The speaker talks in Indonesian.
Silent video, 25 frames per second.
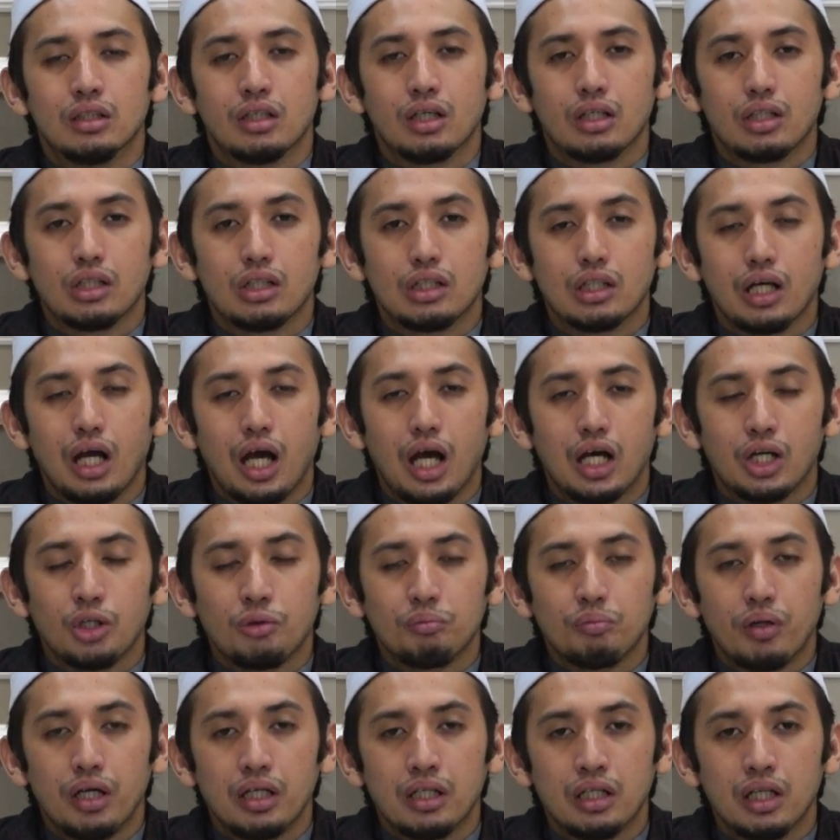Ketika hari
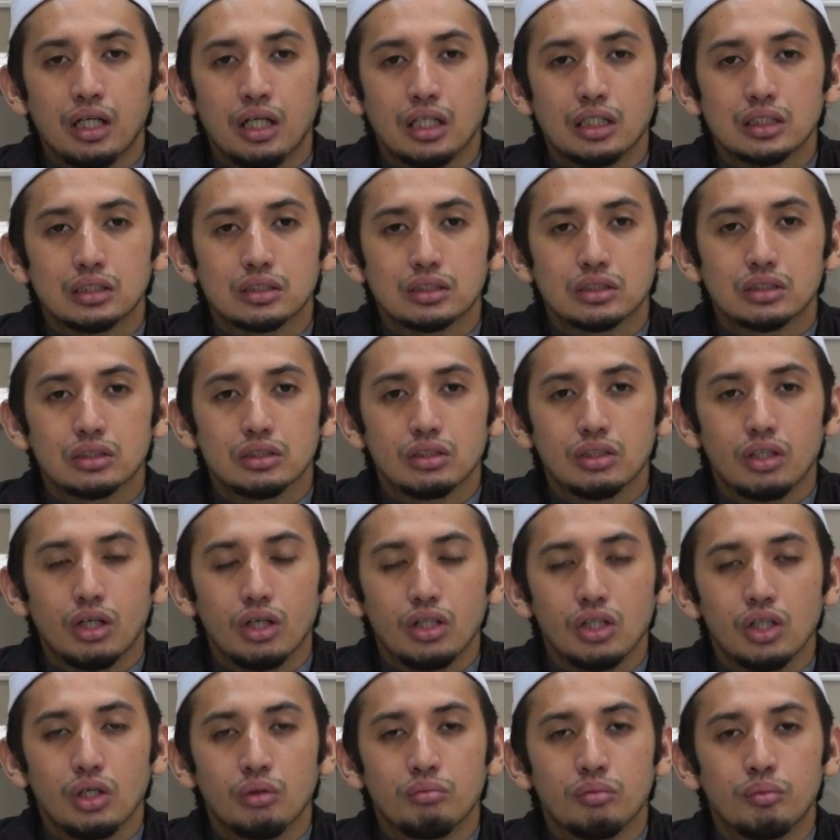panas,
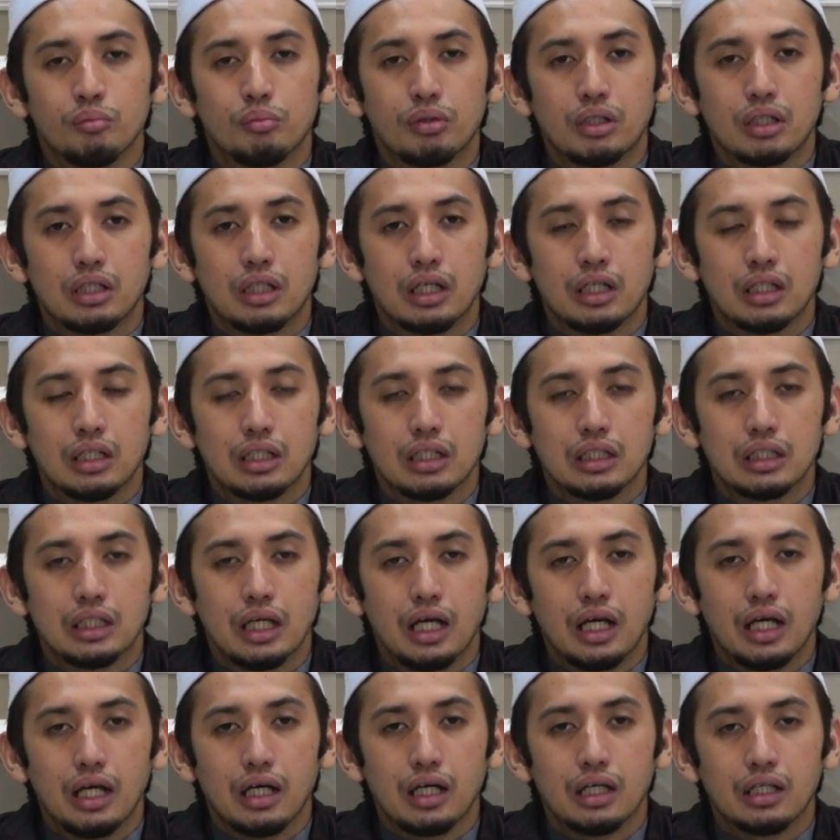Allah memberikan
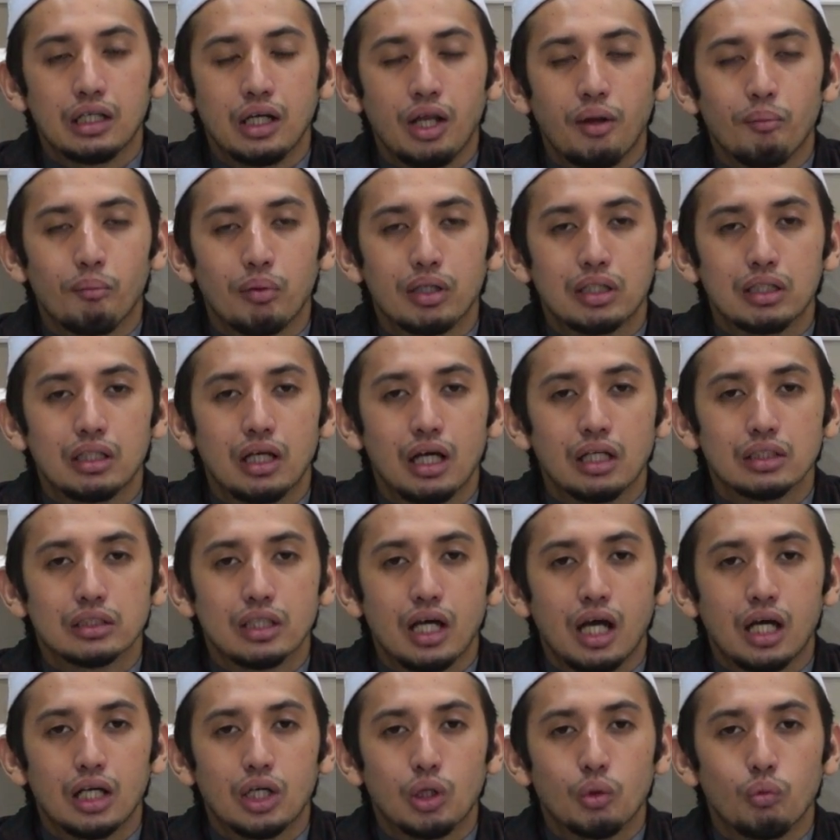kita nikmat yang
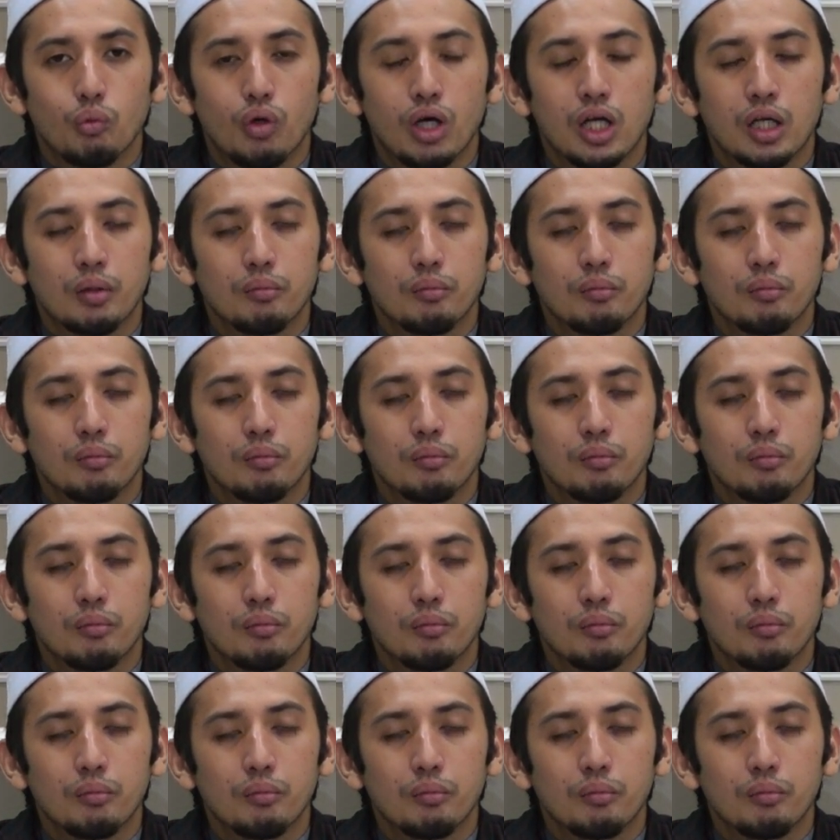sangat luar